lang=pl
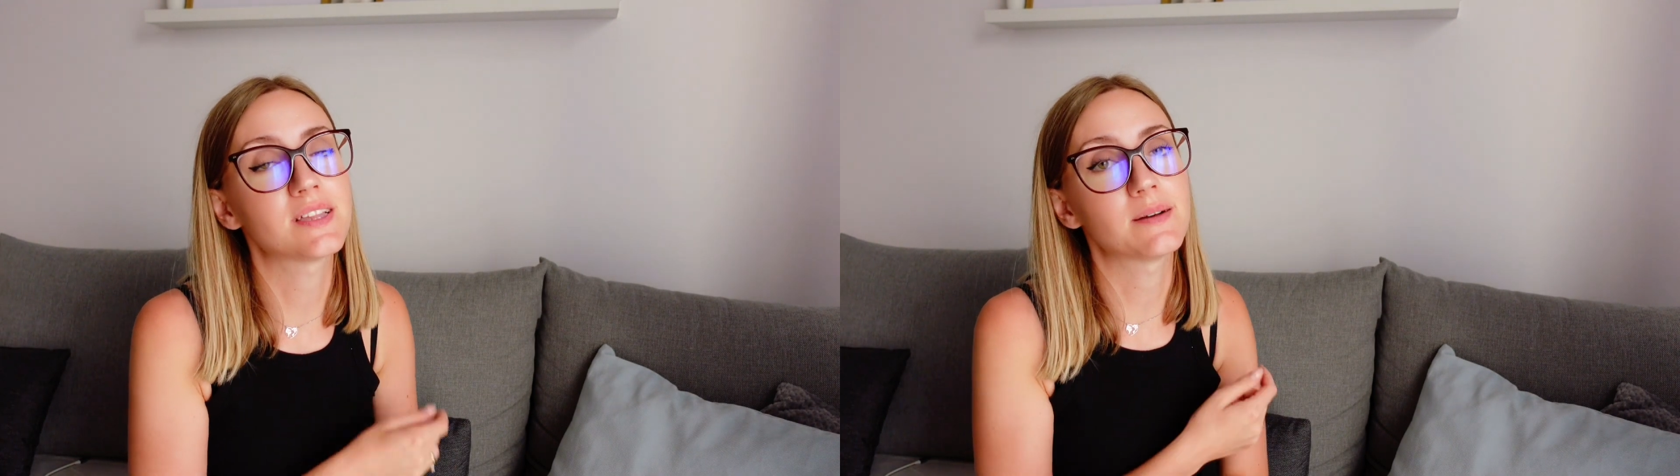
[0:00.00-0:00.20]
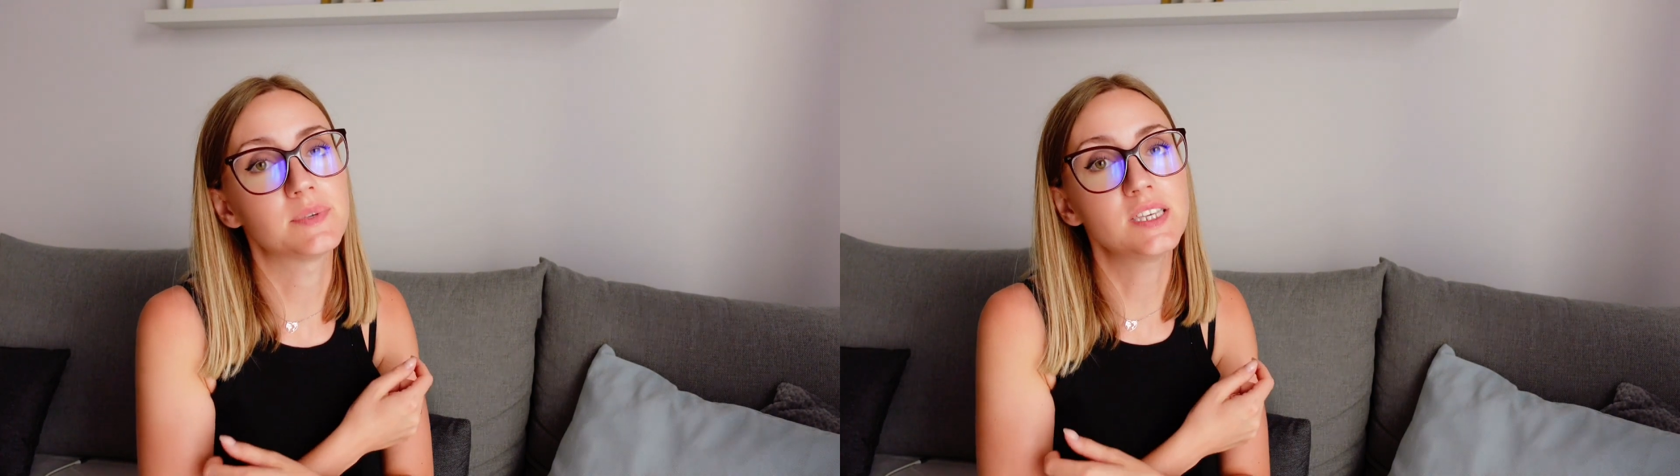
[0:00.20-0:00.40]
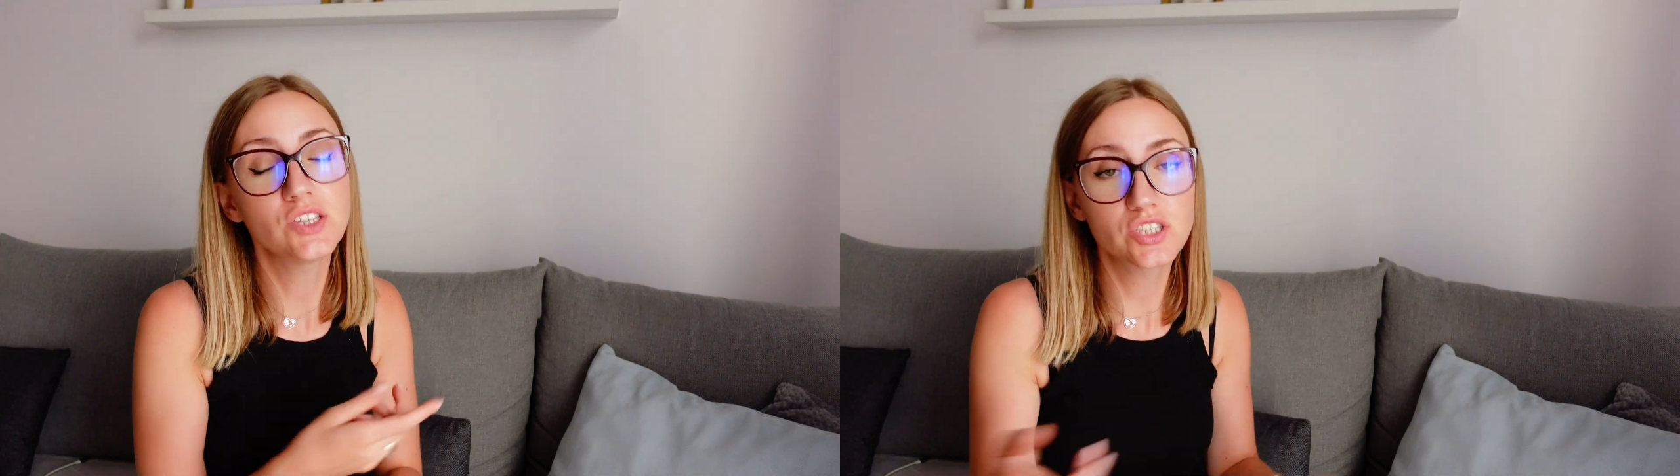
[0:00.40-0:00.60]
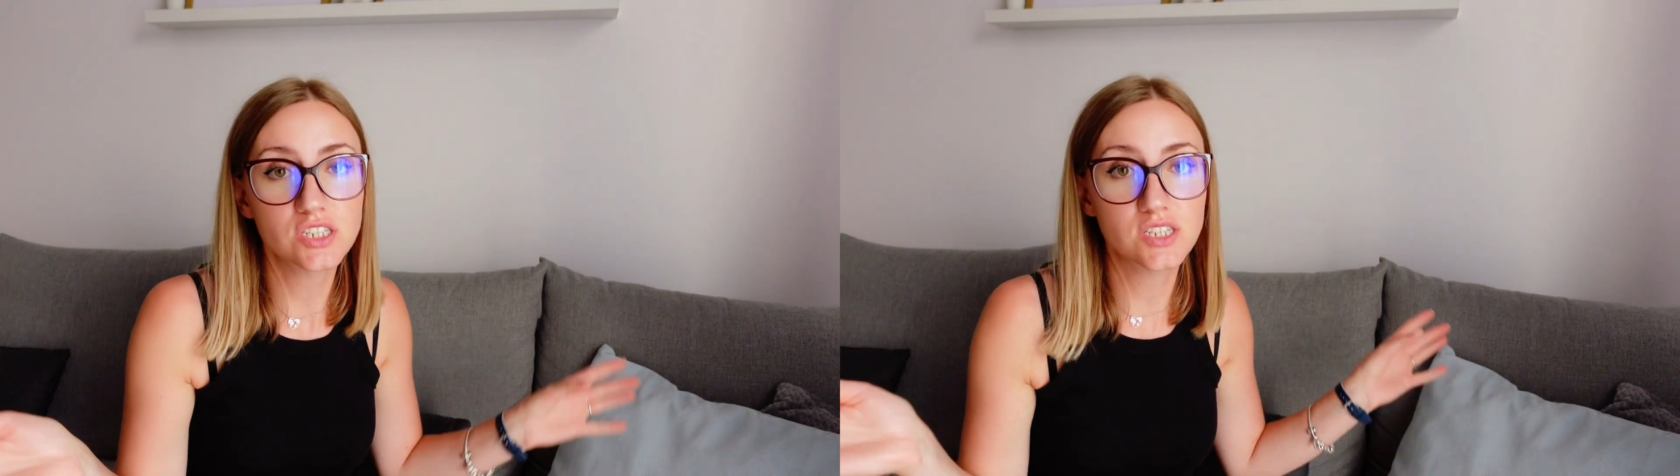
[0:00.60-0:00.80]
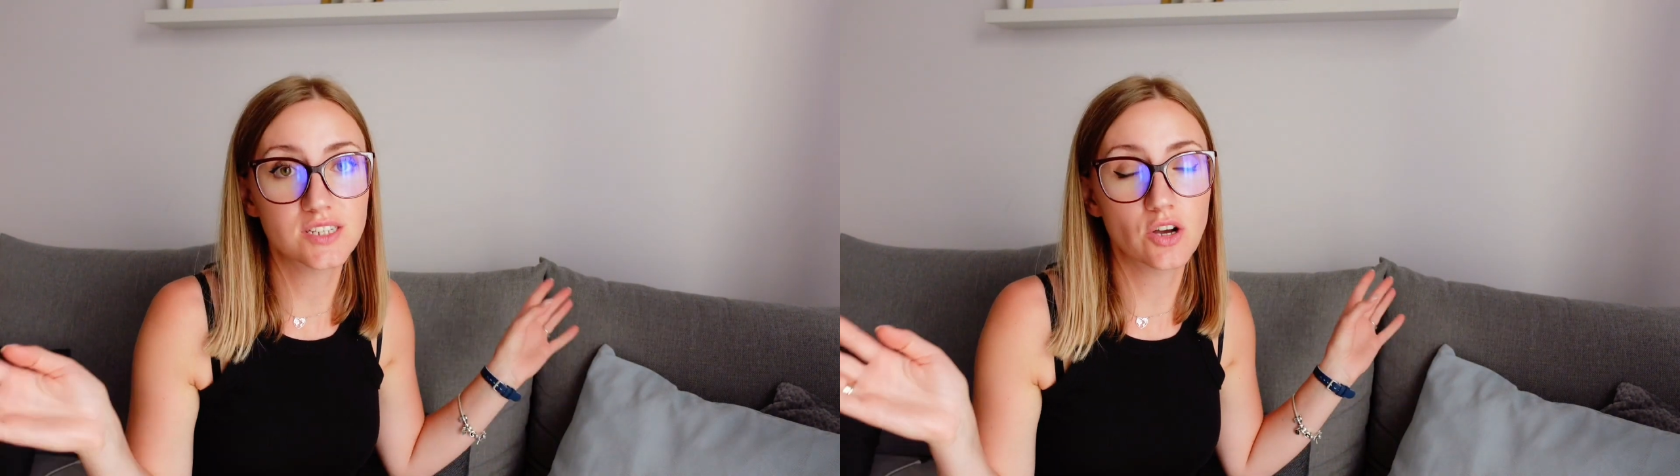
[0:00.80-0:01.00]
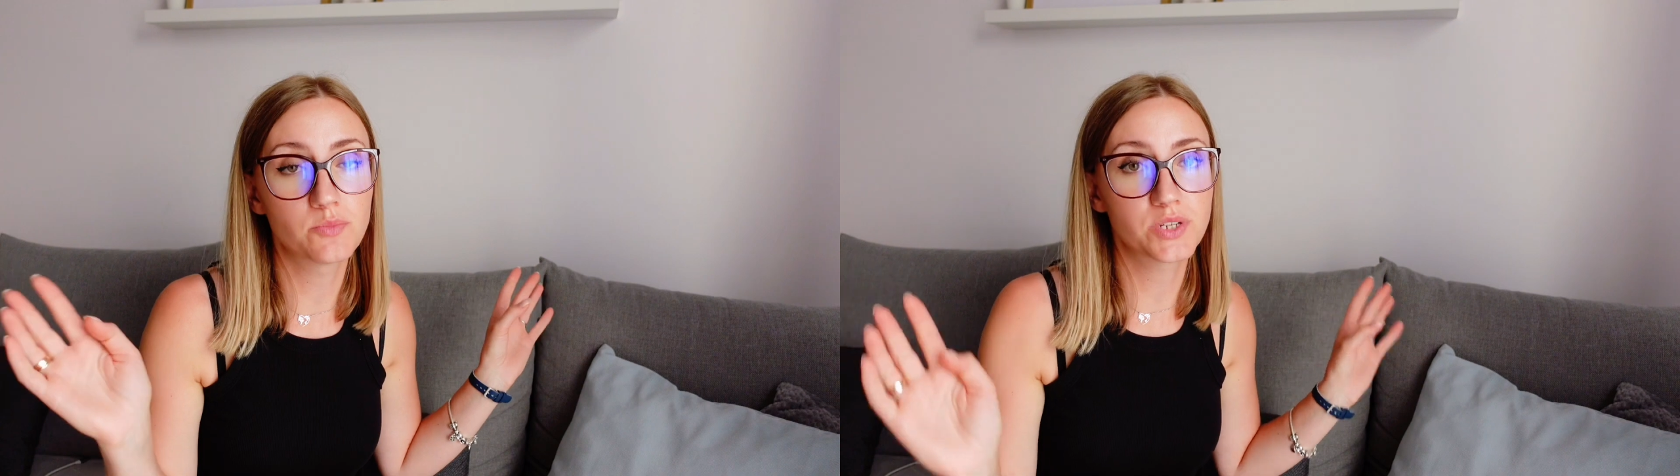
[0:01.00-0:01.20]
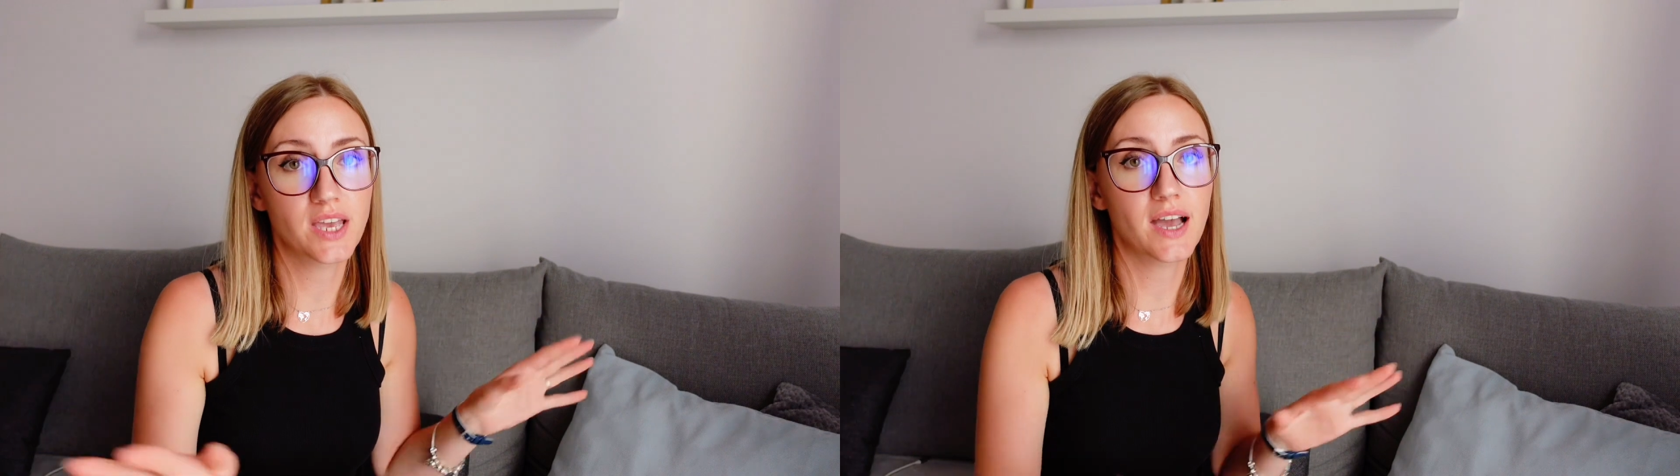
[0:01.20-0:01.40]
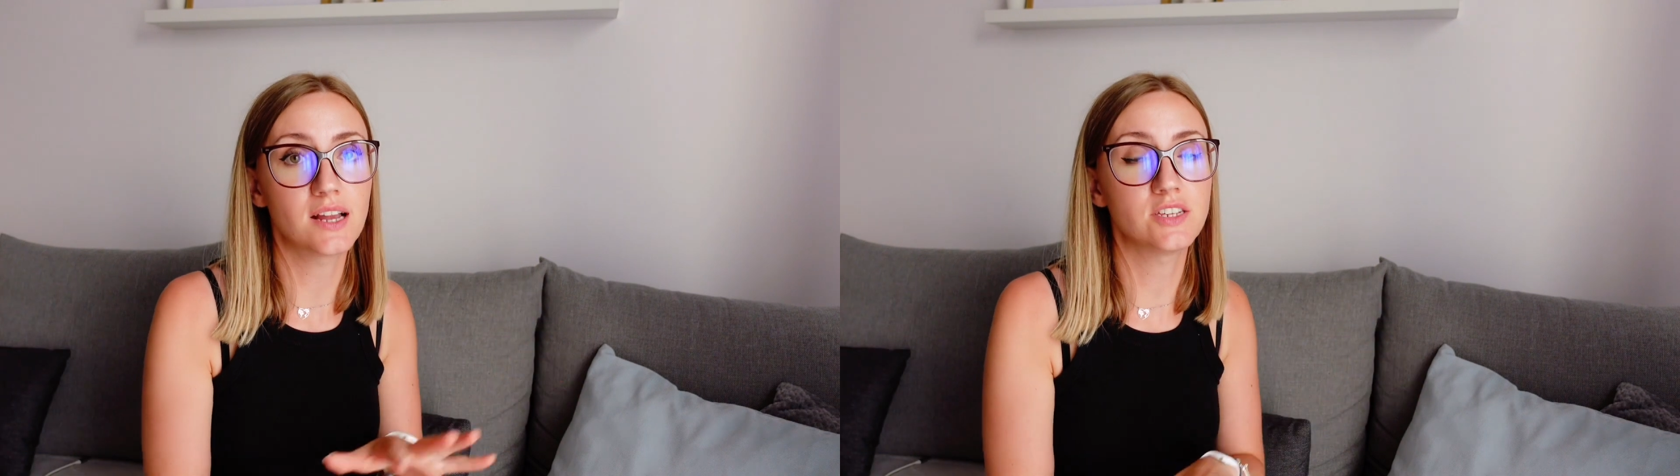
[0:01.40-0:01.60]
tam nic się nie działo,
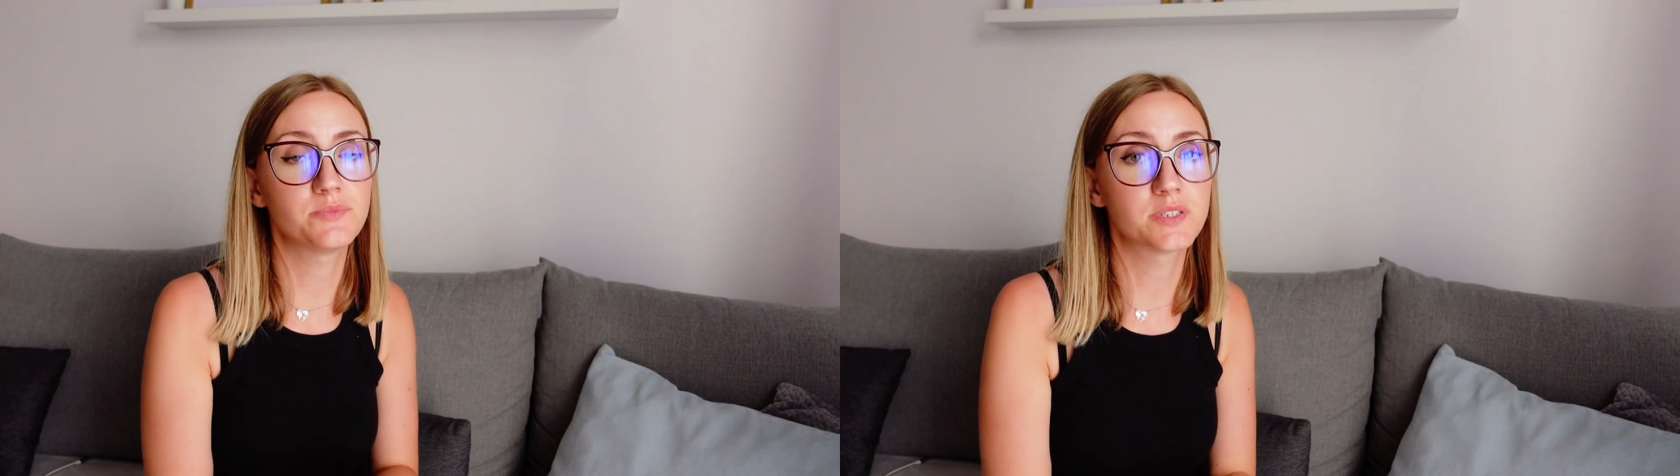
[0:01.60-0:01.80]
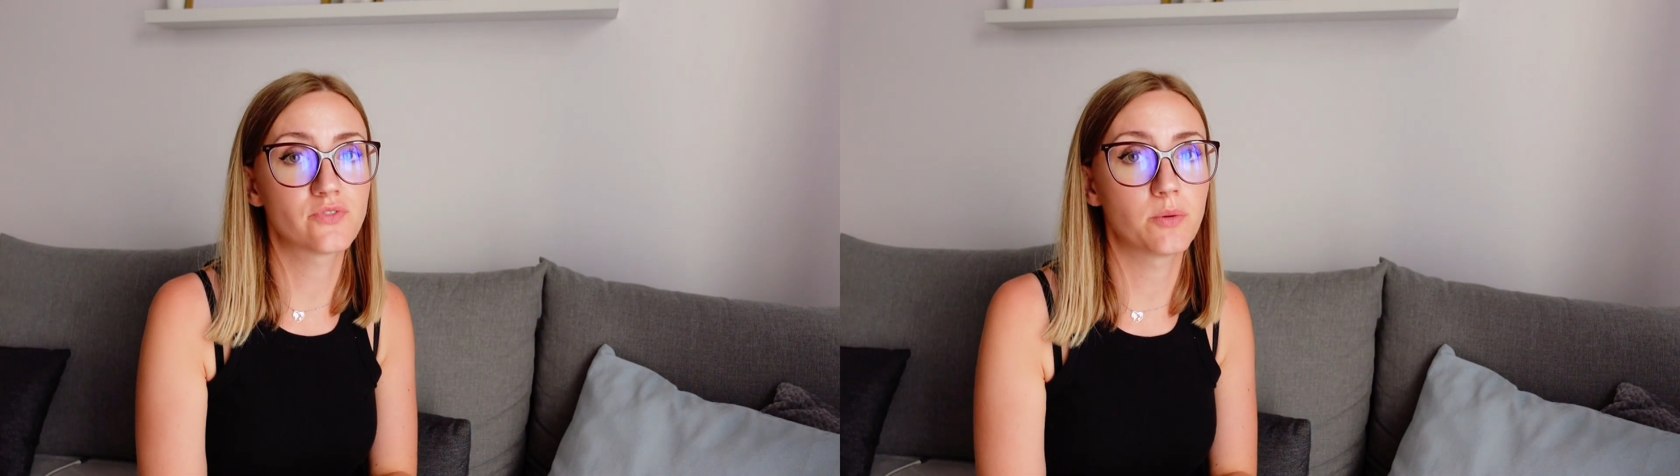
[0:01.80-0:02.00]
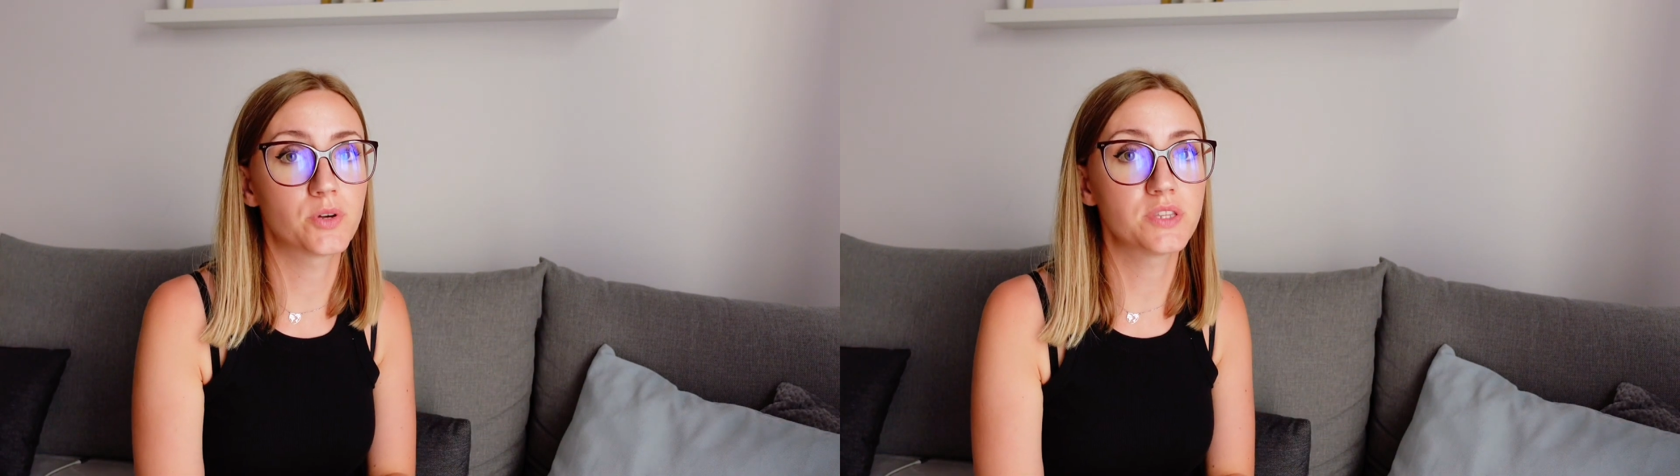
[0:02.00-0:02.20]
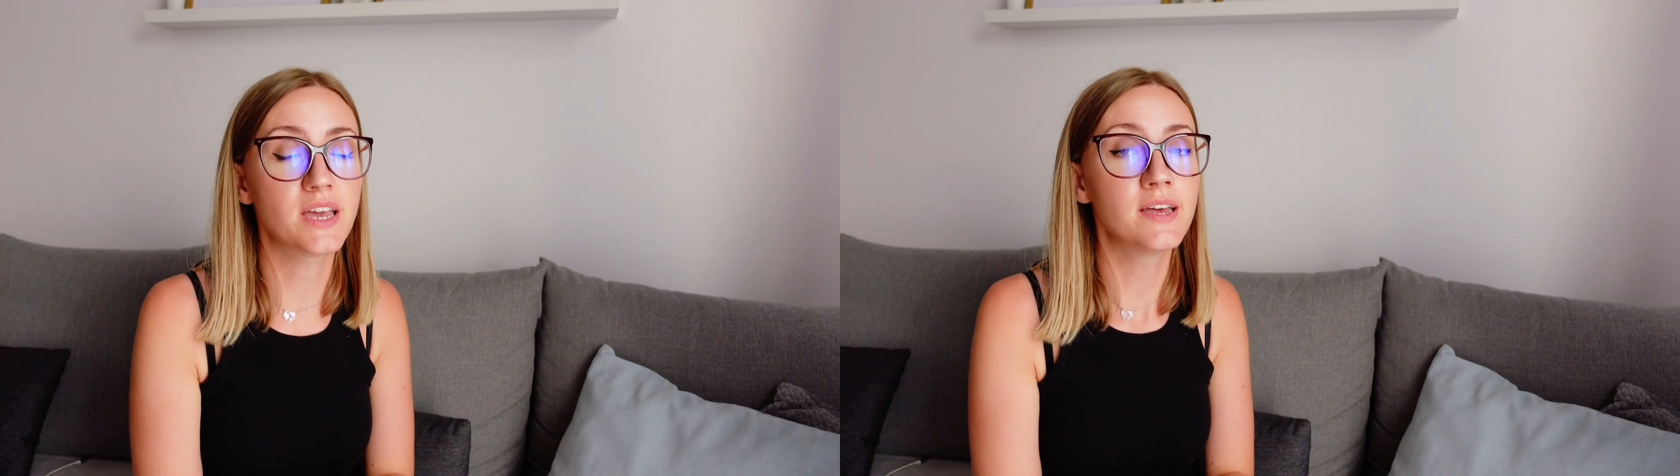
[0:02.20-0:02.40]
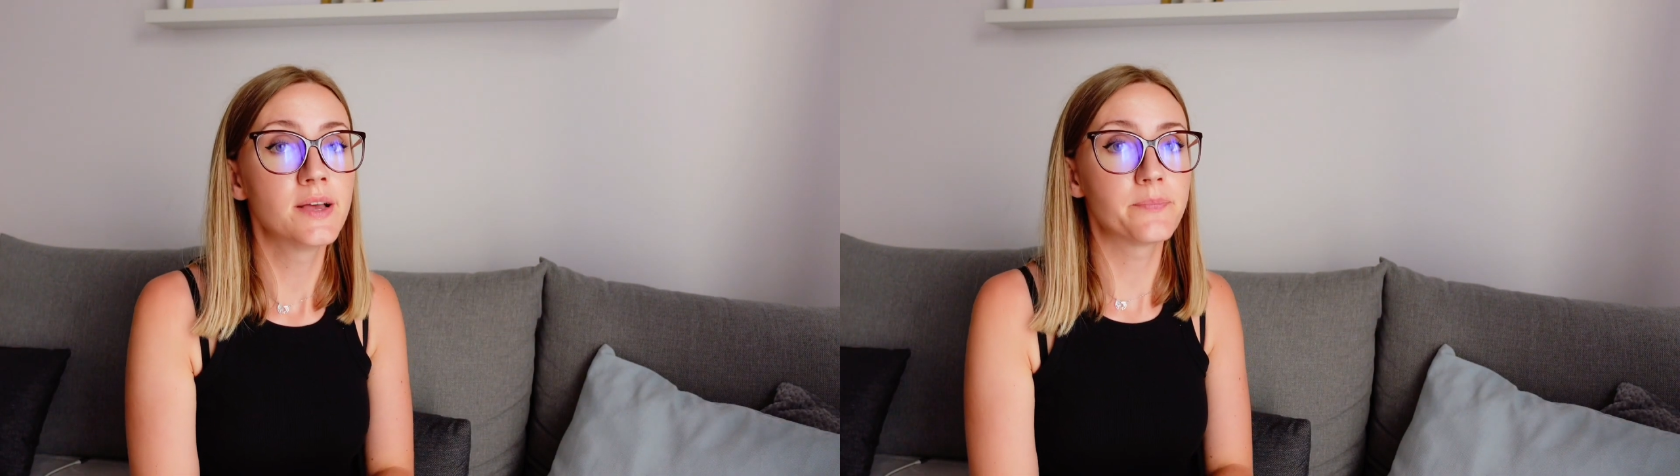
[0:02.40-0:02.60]
przejechaliśmy swobodnie,